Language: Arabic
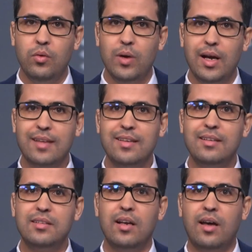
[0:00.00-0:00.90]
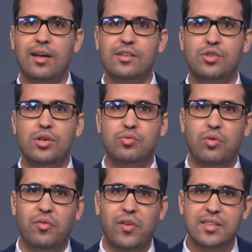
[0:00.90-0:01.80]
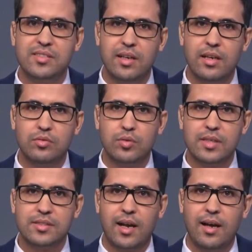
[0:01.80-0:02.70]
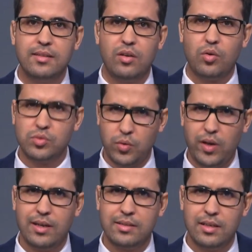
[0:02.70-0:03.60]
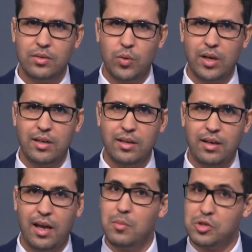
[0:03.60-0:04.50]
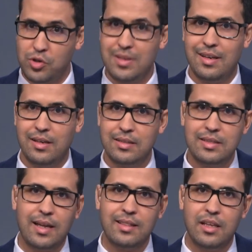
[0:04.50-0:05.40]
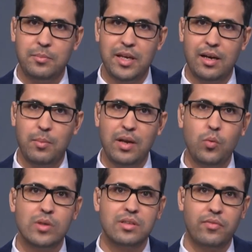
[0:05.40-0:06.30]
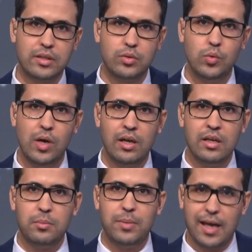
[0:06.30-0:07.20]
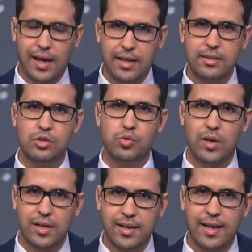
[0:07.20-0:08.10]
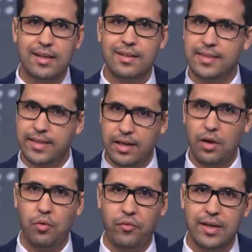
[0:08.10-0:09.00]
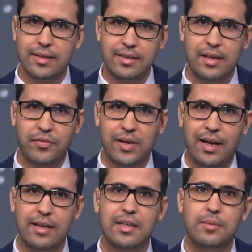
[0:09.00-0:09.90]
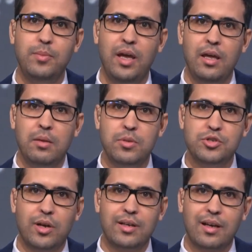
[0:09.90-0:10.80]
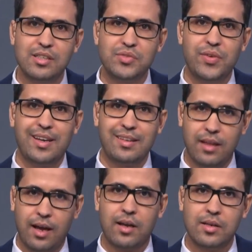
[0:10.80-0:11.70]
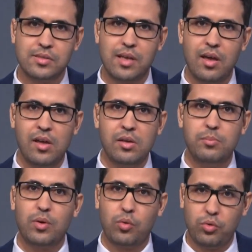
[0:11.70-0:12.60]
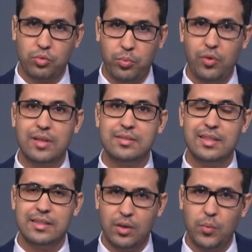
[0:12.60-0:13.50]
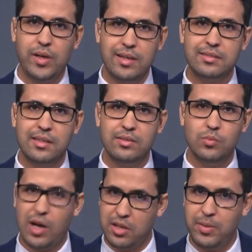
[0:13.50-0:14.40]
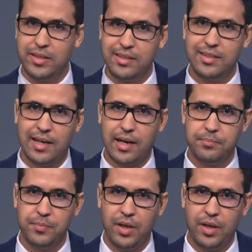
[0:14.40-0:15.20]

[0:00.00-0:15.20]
وأدانت الخارجية الفلسطينية التسريحات العنصرية والهمجية التي أدلى بها من وصفته بأحد شركاء نتنياهو في الائتلاف الحاكم بشأن قصف قطاع غزة بقنبلة نووية وإبادتها